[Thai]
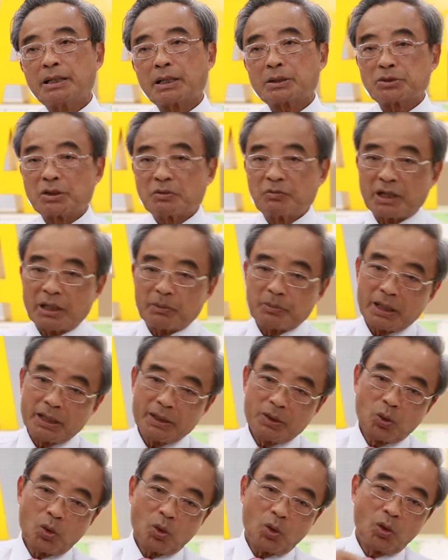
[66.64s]
อิเล็กตรอนเวลามัน
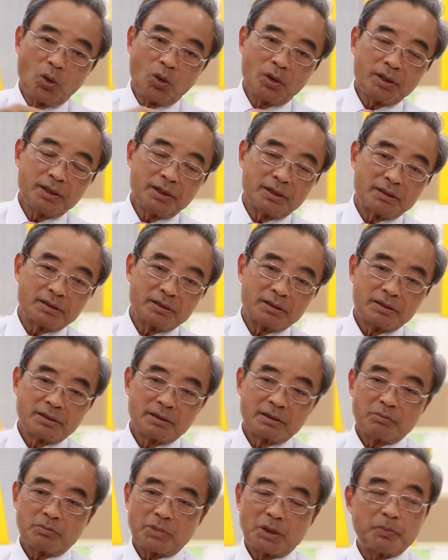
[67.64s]
เลี้ยวโค้งเนี่ย
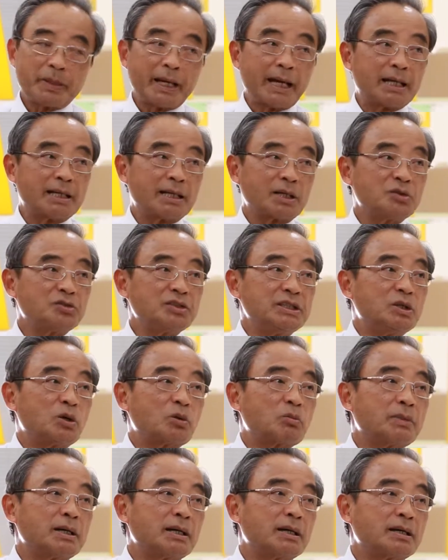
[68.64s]
มันแผ่รังสีออกมา